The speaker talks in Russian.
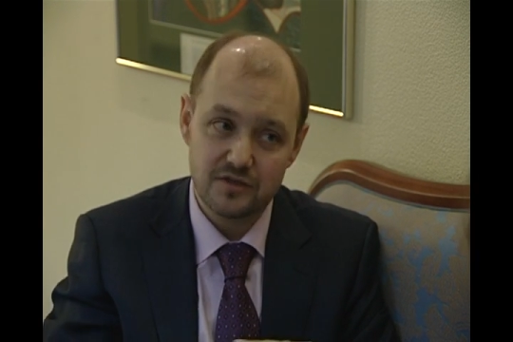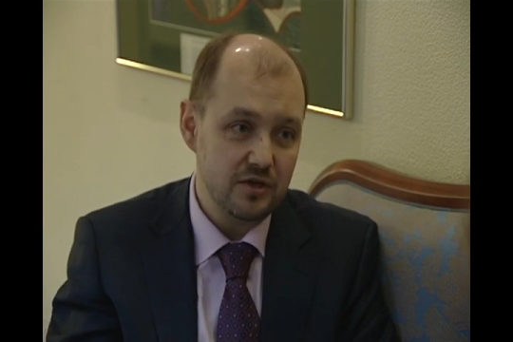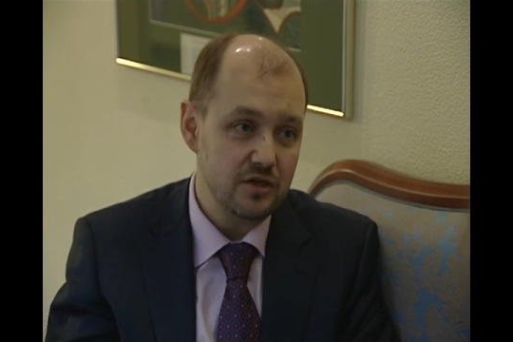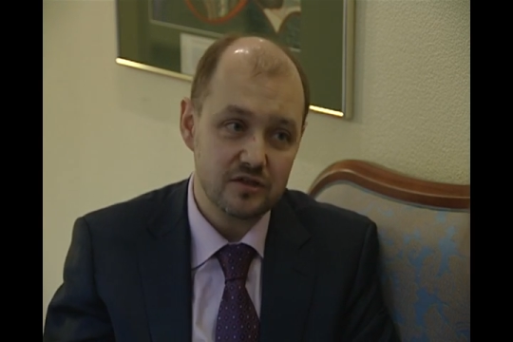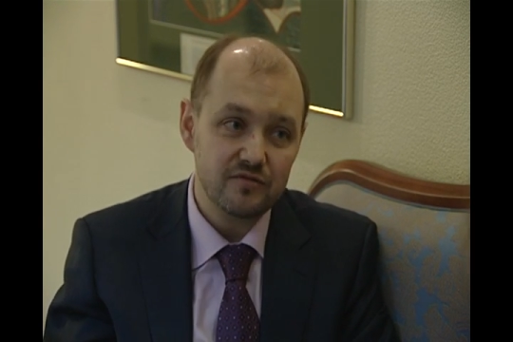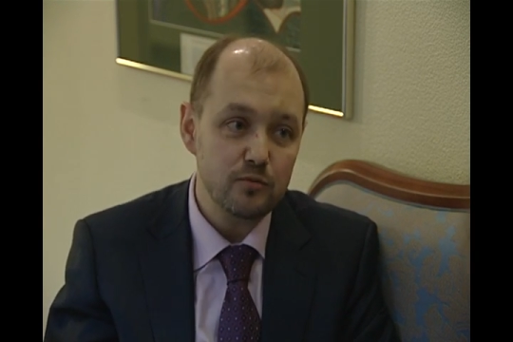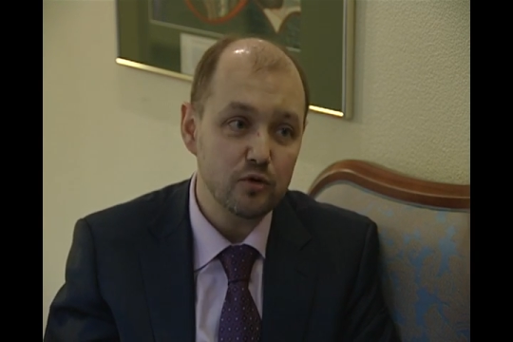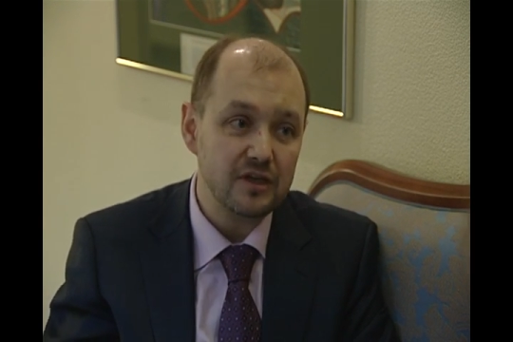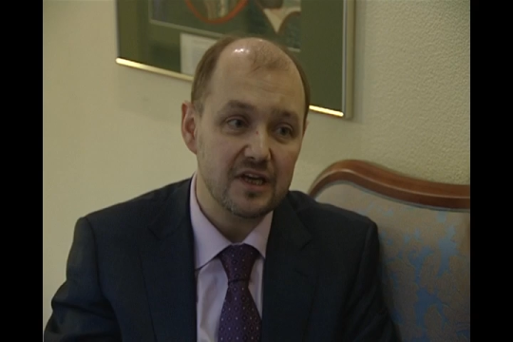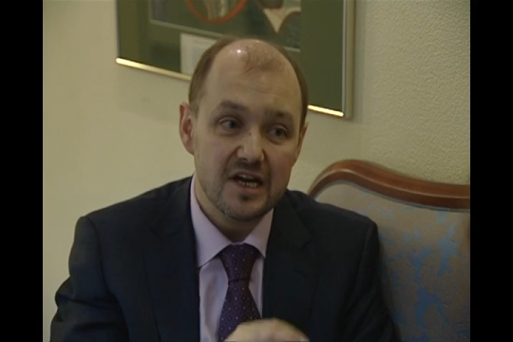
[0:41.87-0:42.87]
Это
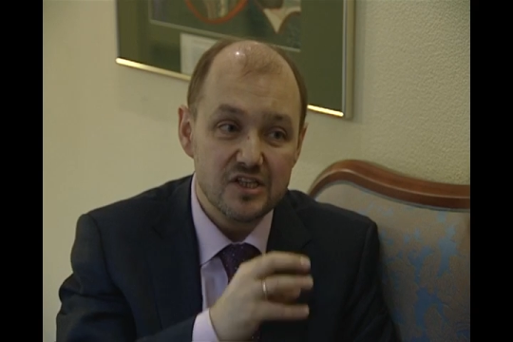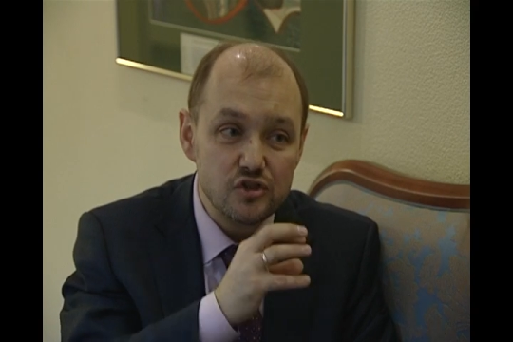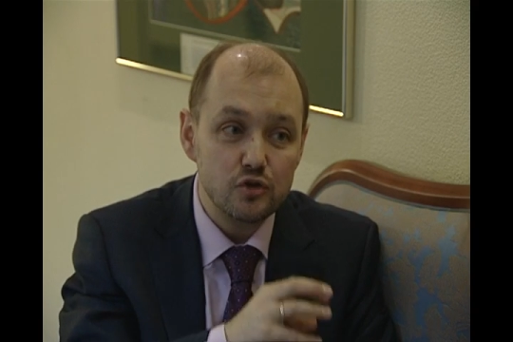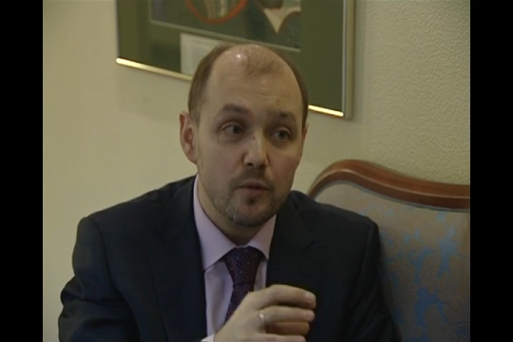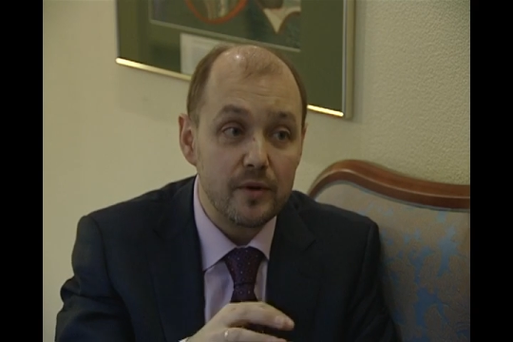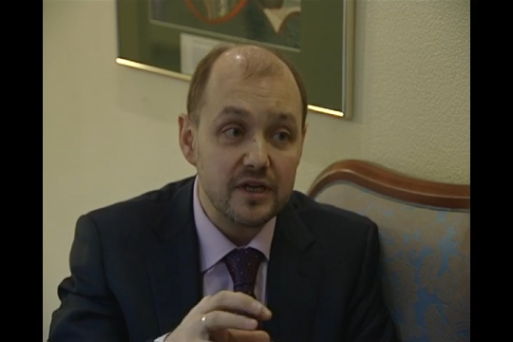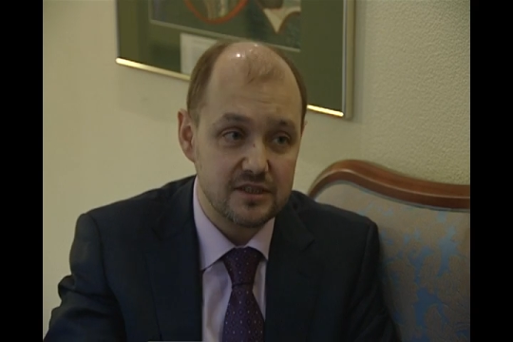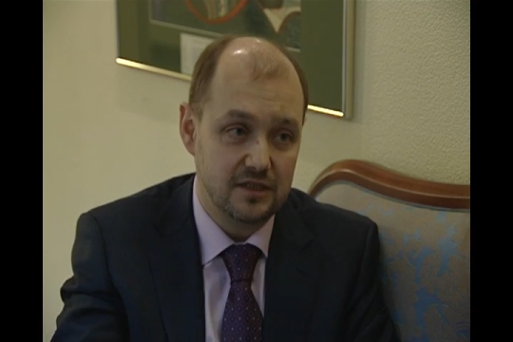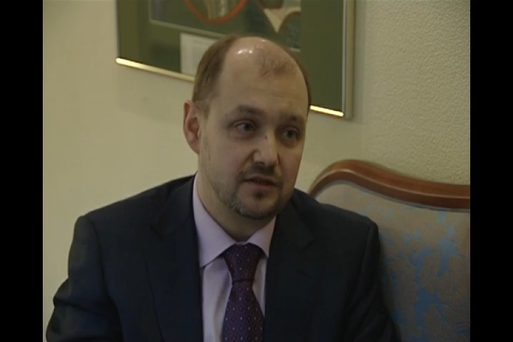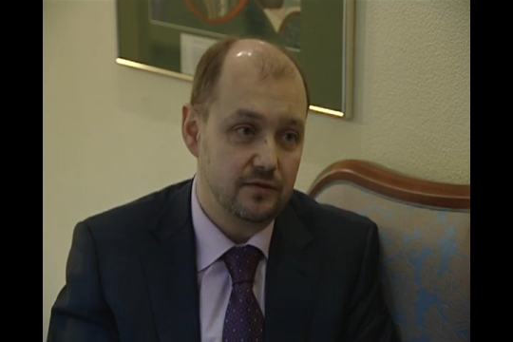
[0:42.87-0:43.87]
изменится в ребенке сто
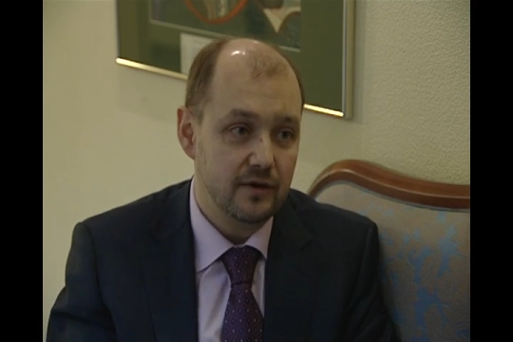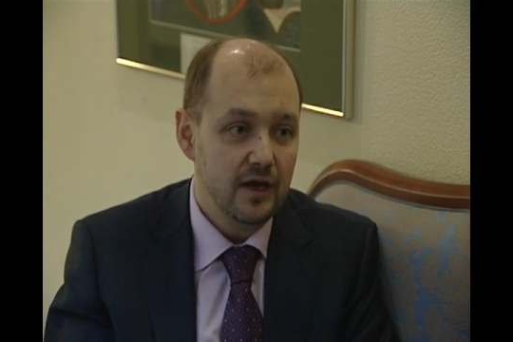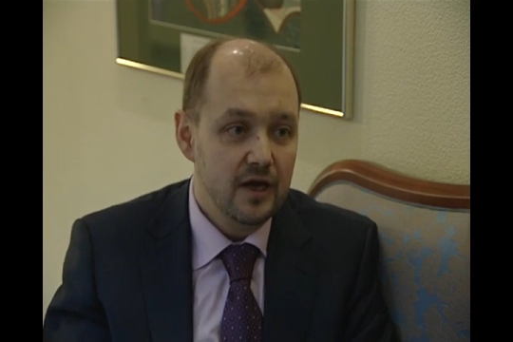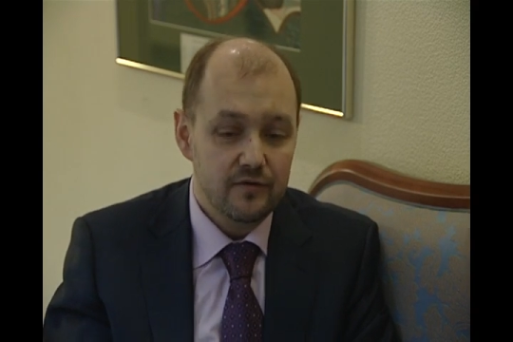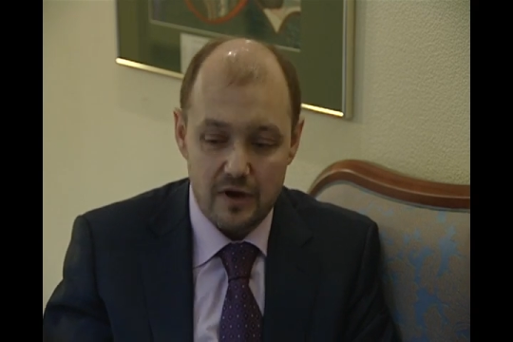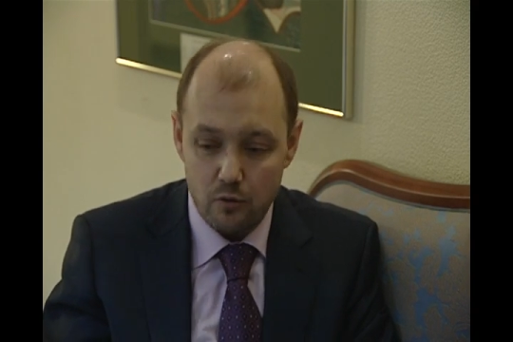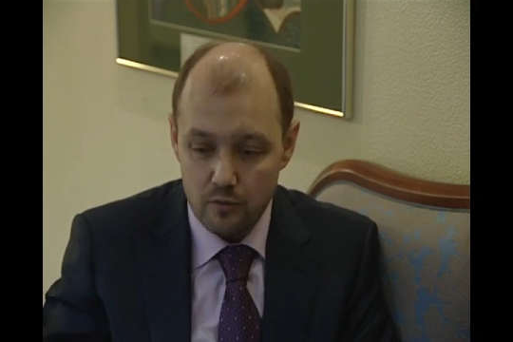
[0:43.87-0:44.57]
процентов.